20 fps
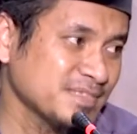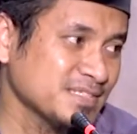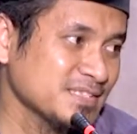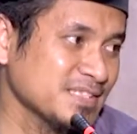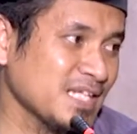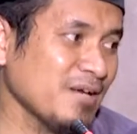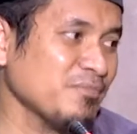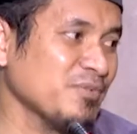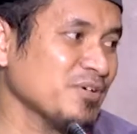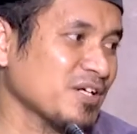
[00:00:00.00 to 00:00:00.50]

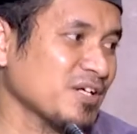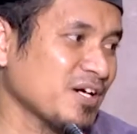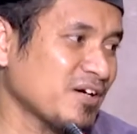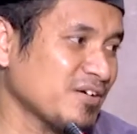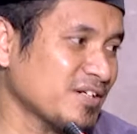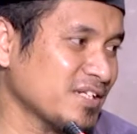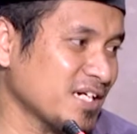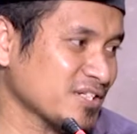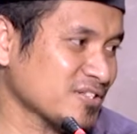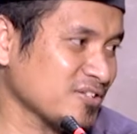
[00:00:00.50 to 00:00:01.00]
Namun
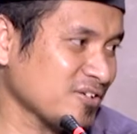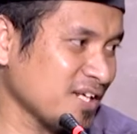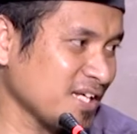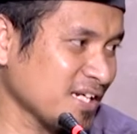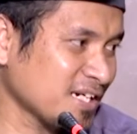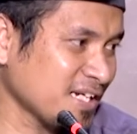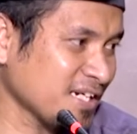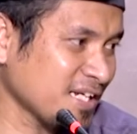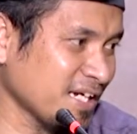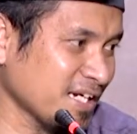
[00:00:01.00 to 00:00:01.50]
kalau yang
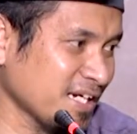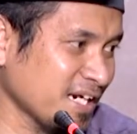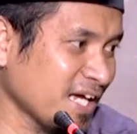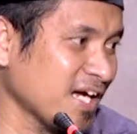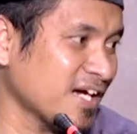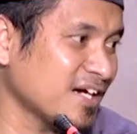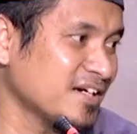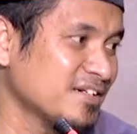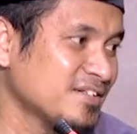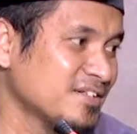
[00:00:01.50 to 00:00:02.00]
soleh kan
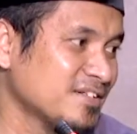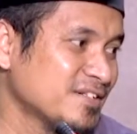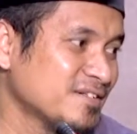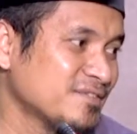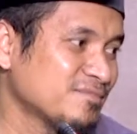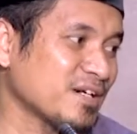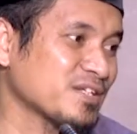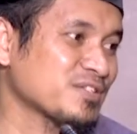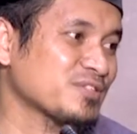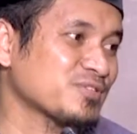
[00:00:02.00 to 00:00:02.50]
enak.
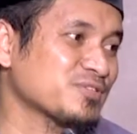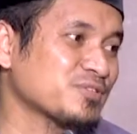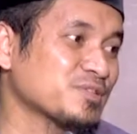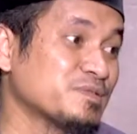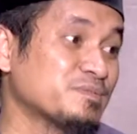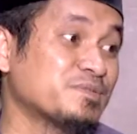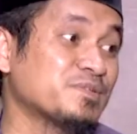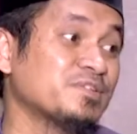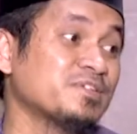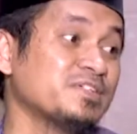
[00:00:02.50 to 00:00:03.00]
Masuk
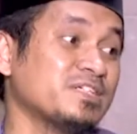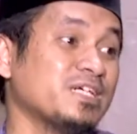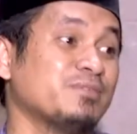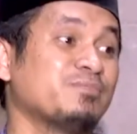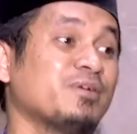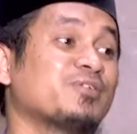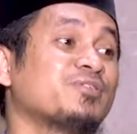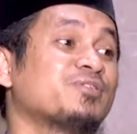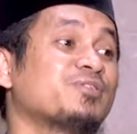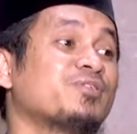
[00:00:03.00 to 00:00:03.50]
subuh dia
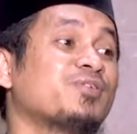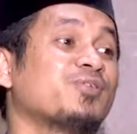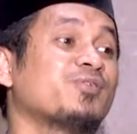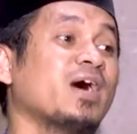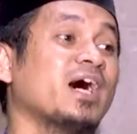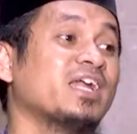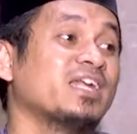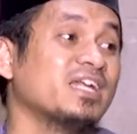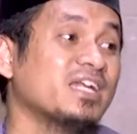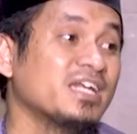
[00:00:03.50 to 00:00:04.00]
bangun duluan.